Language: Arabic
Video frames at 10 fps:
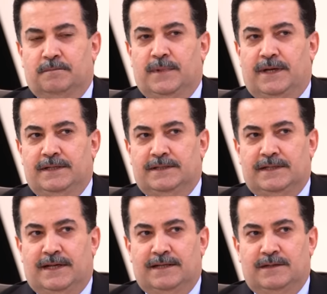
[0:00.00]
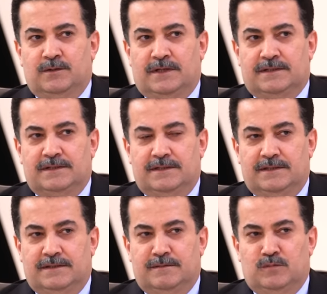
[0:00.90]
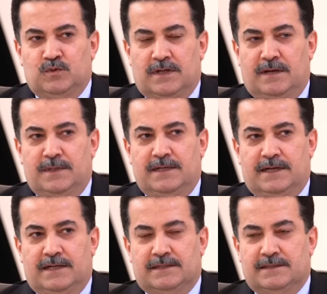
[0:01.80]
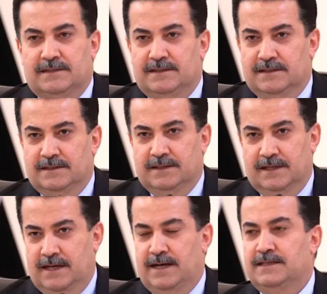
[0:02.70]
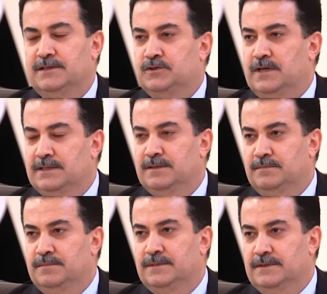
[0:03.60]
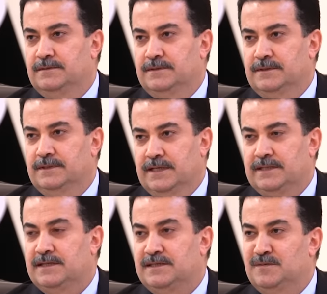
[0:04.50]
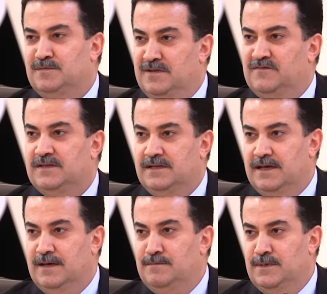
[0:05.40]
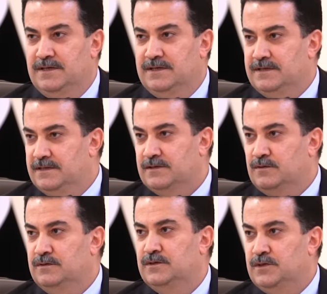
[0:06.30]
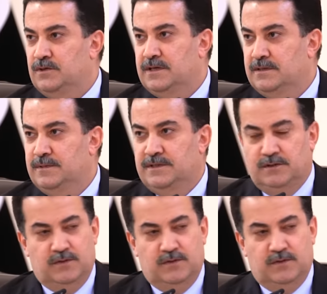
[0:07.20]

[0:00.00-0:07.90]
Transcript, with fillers: بعيدا عن لغة المجاملات هذا الجانب يكتسب نفس الأهمية لكل الجوانب اللي